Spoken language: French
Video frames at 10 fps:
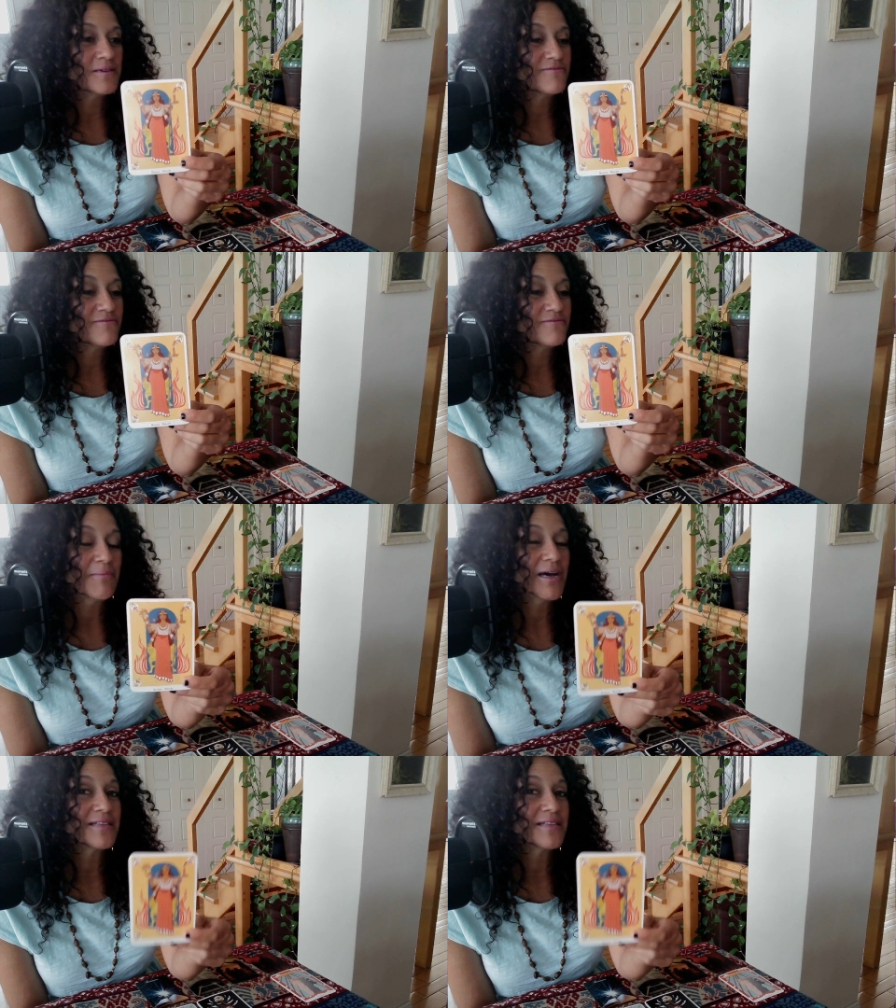
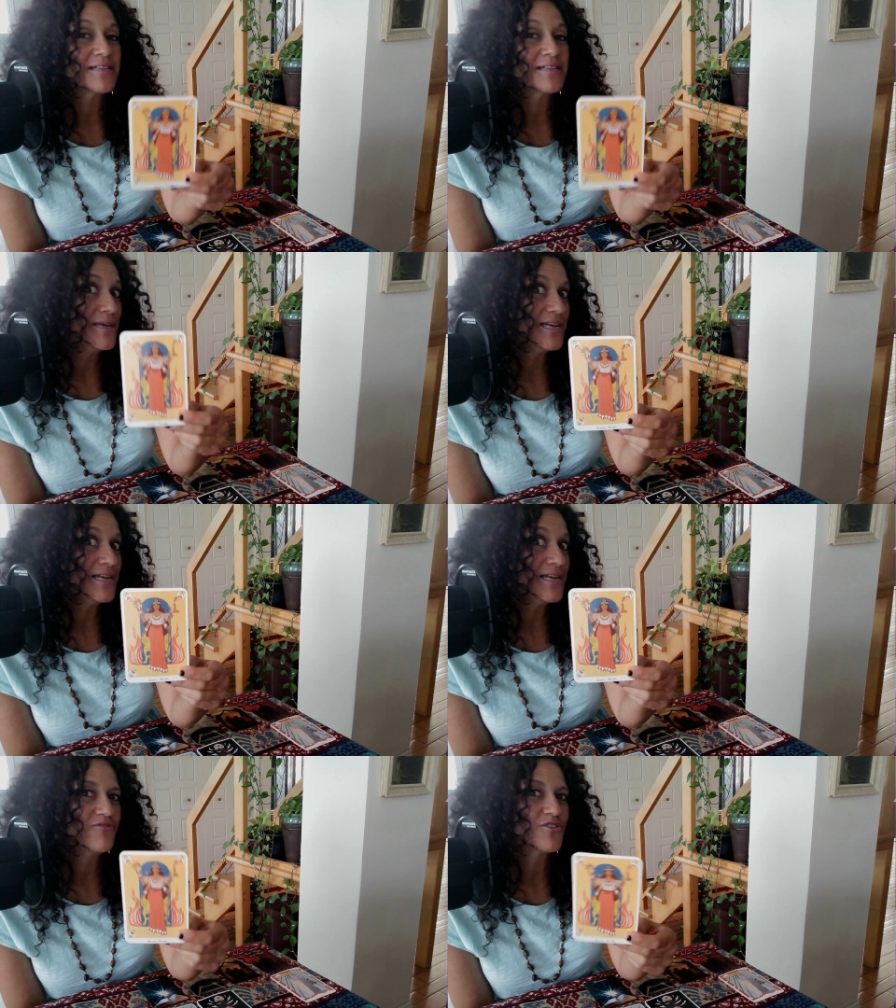vraiment très belle
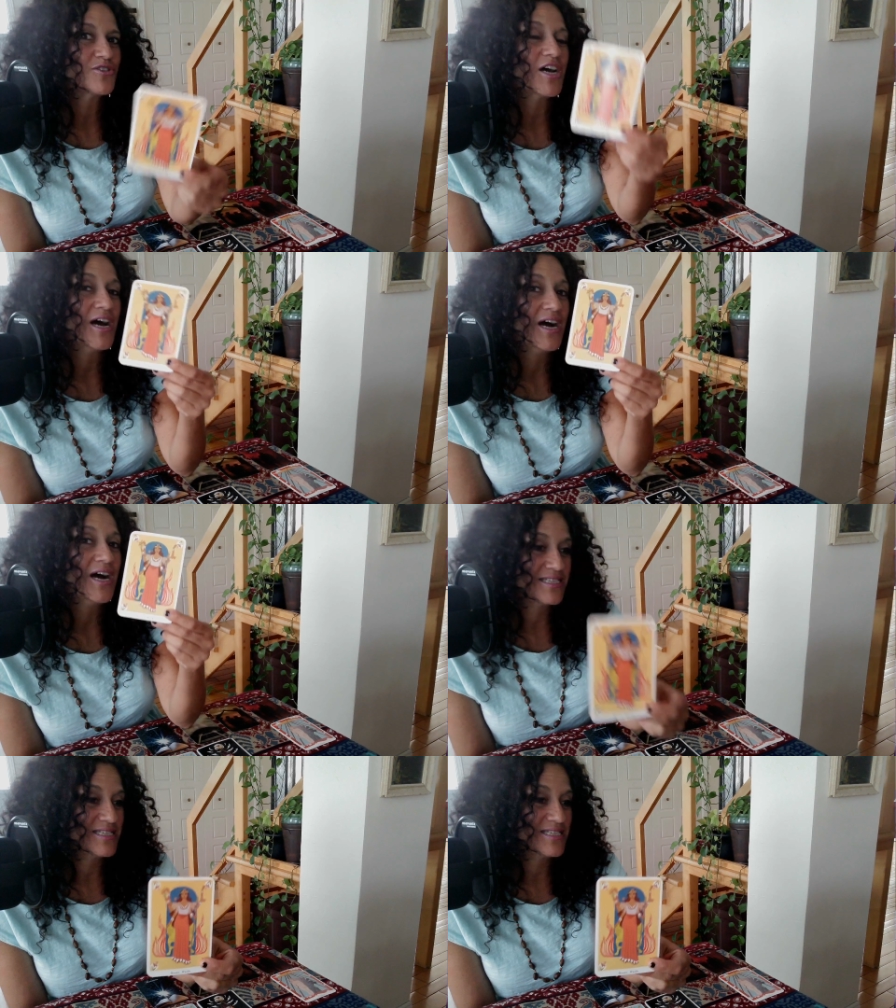dans votre
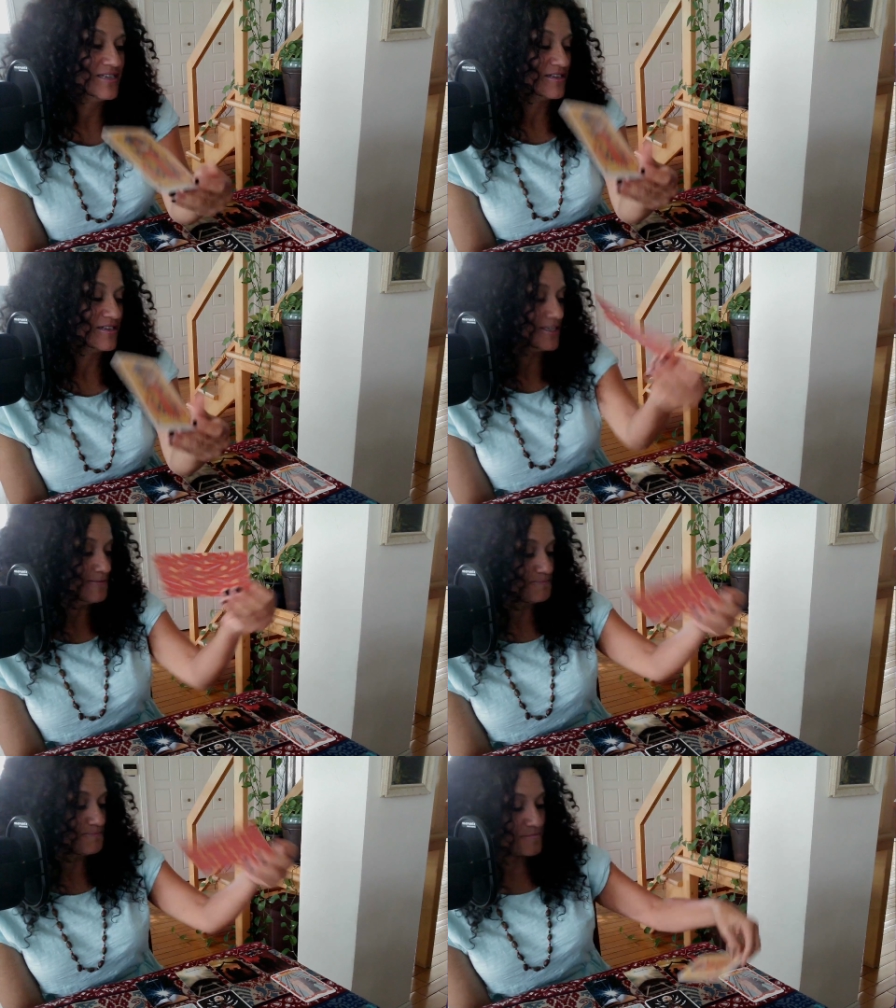entier. OK?